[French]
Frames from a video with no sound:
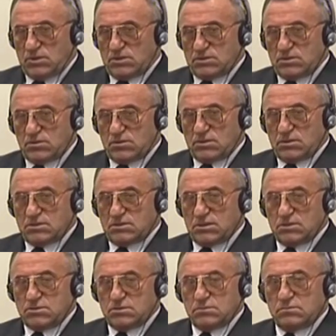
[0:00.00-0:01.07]
Monsieur
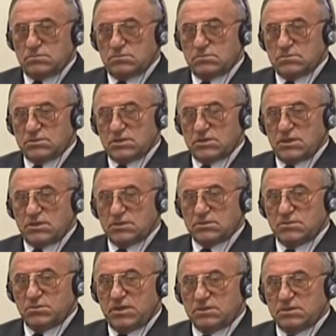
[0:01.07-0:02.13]
le juge, je
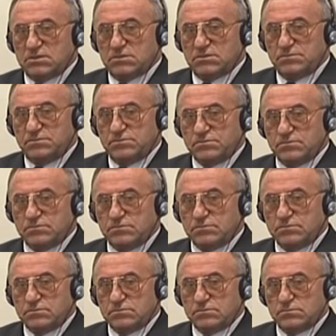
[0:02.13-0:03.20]
suis satisfait